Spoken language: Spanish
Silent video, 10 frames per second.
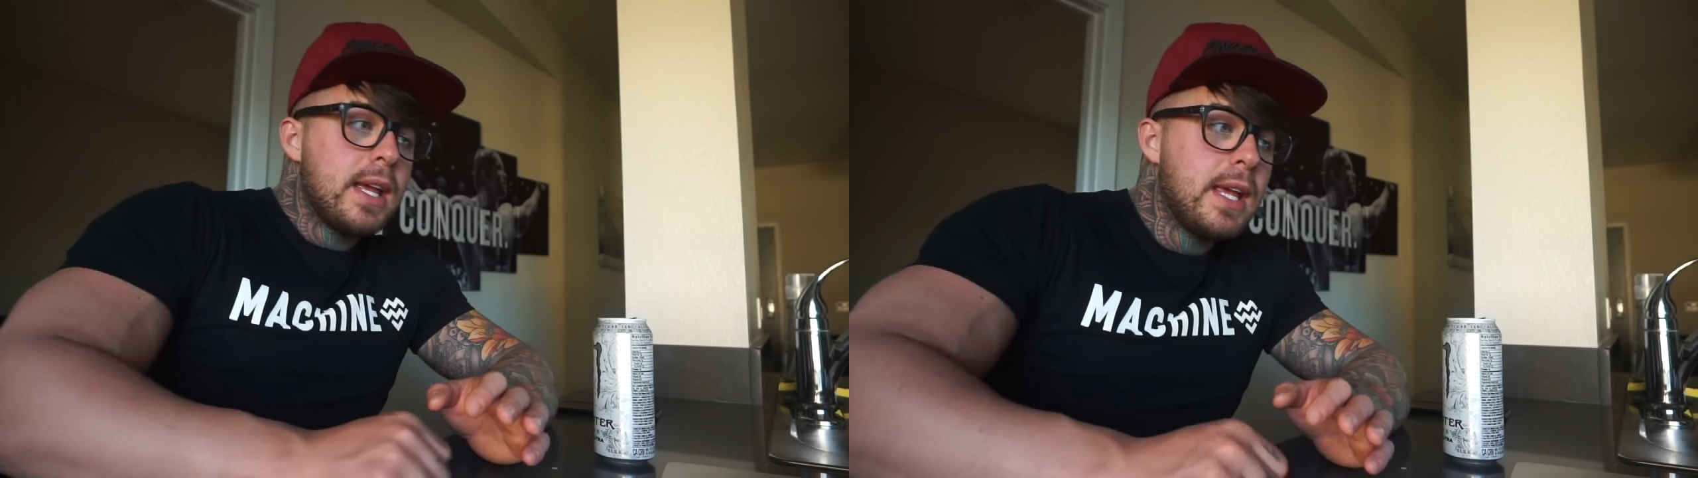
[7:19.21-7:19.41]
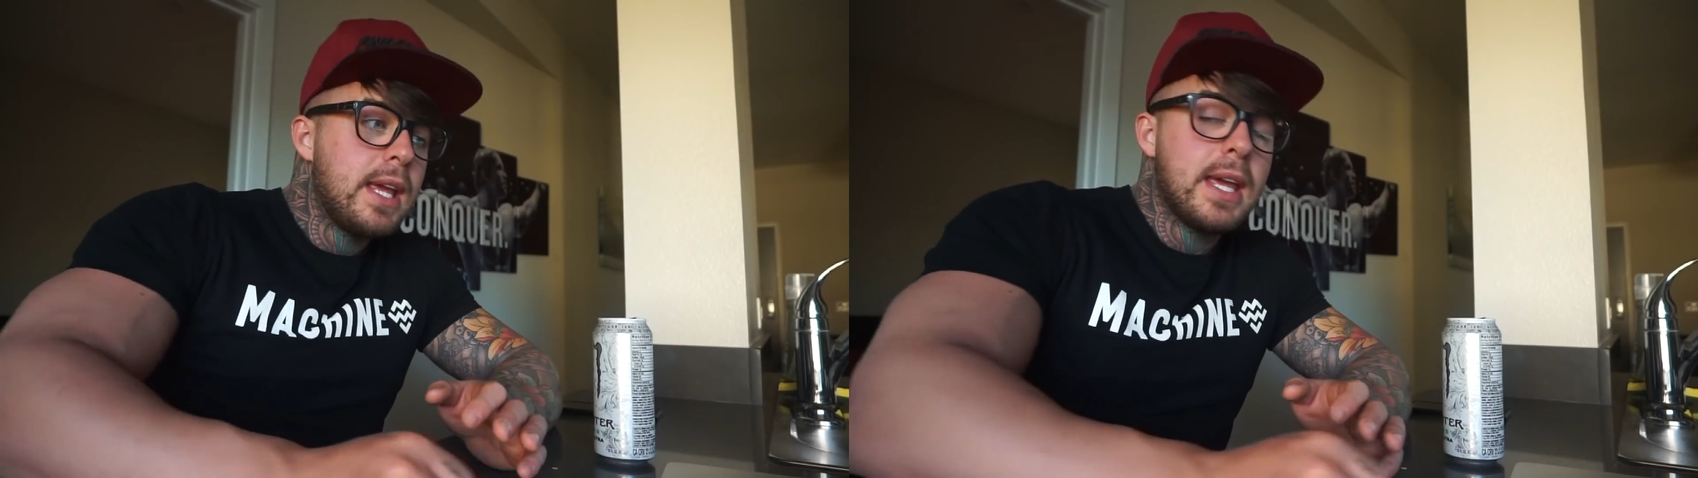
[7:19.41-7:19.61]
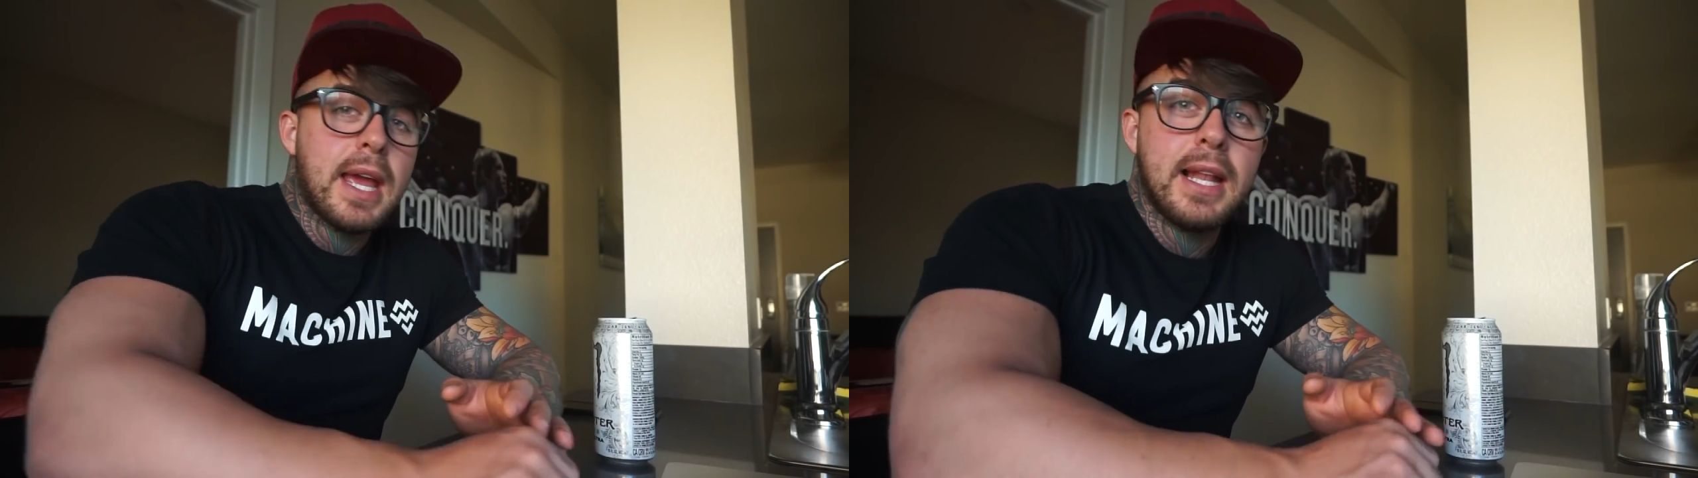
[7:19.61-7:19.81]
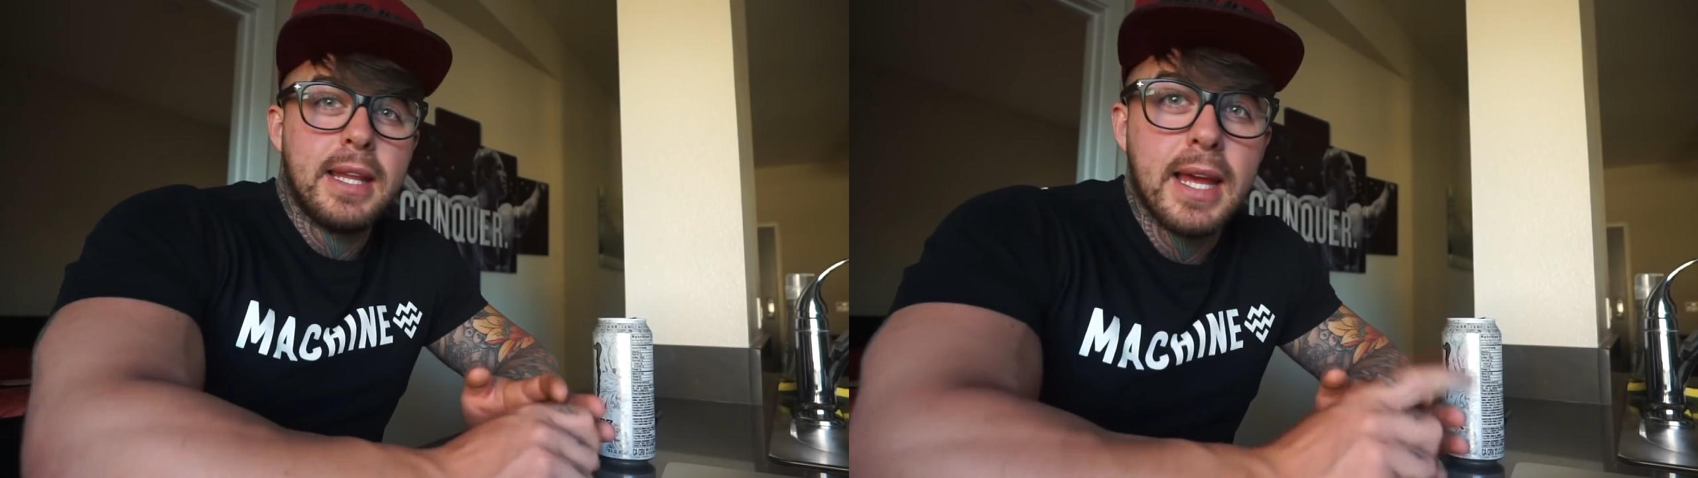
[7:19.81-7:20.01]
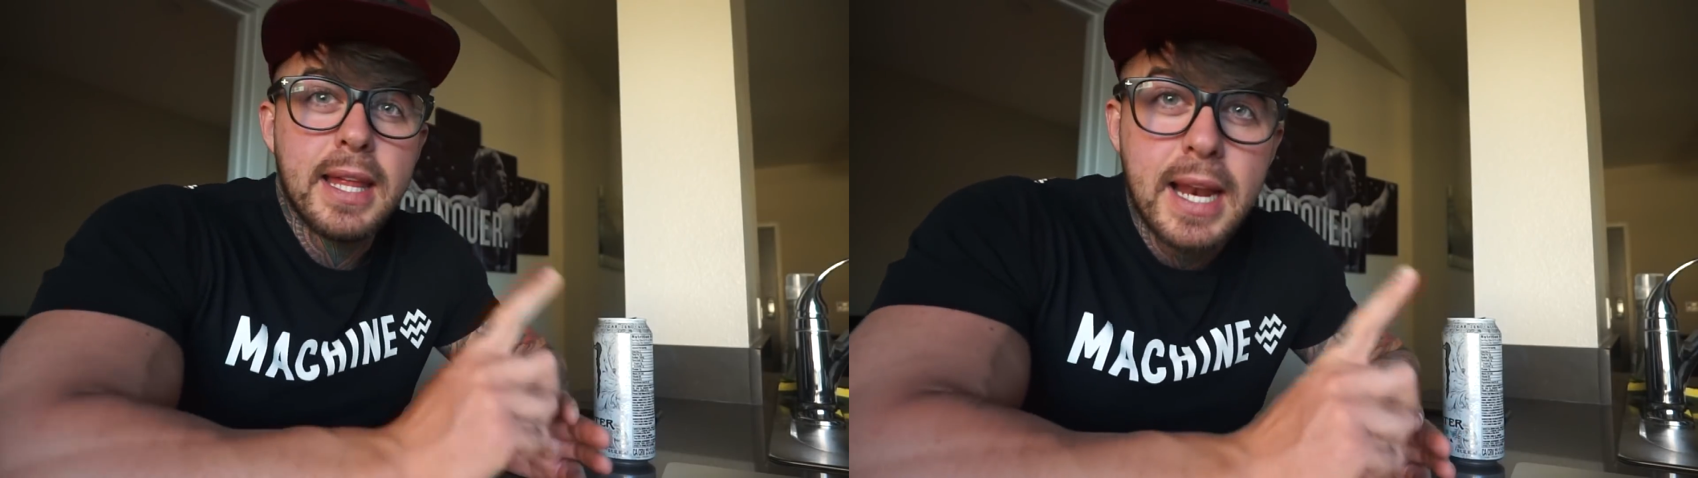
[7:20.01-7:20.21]
Y el
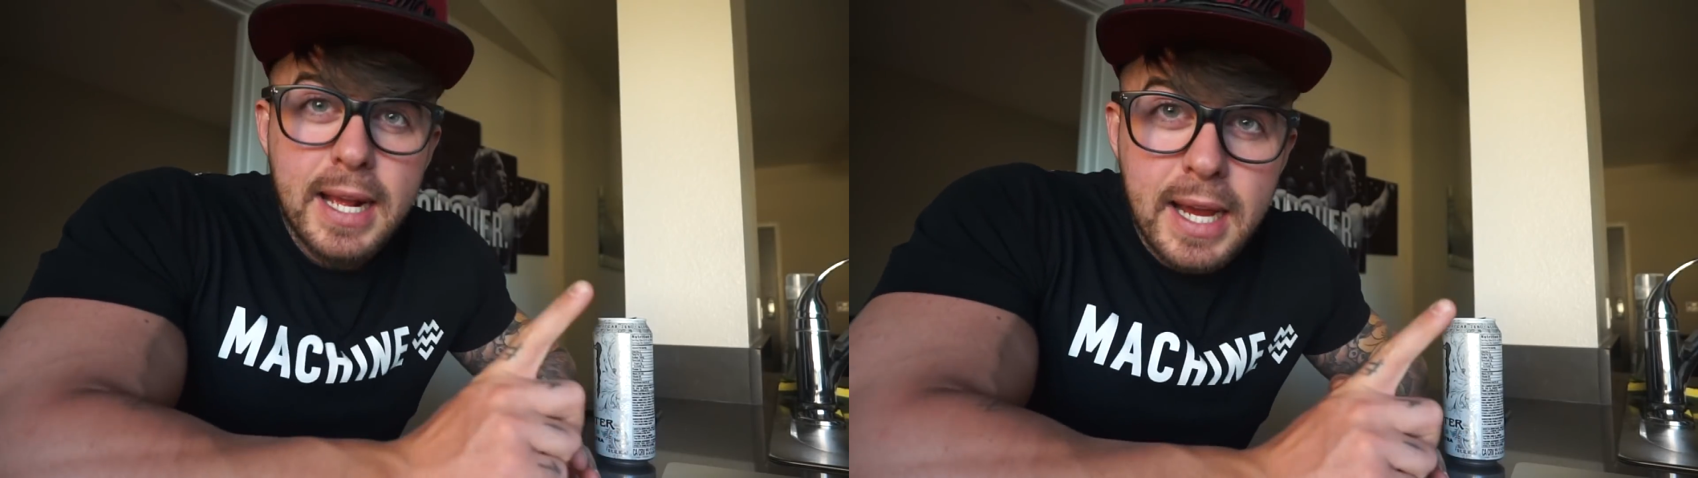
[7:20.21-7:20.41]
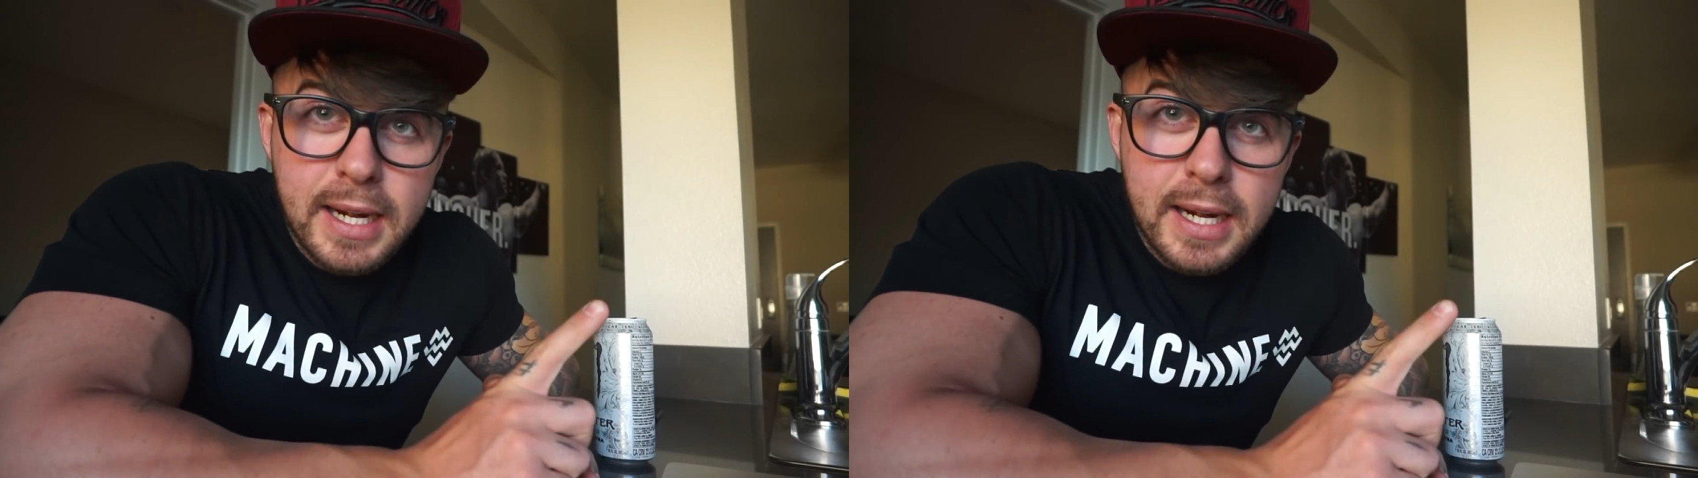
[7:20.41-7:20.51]
día de la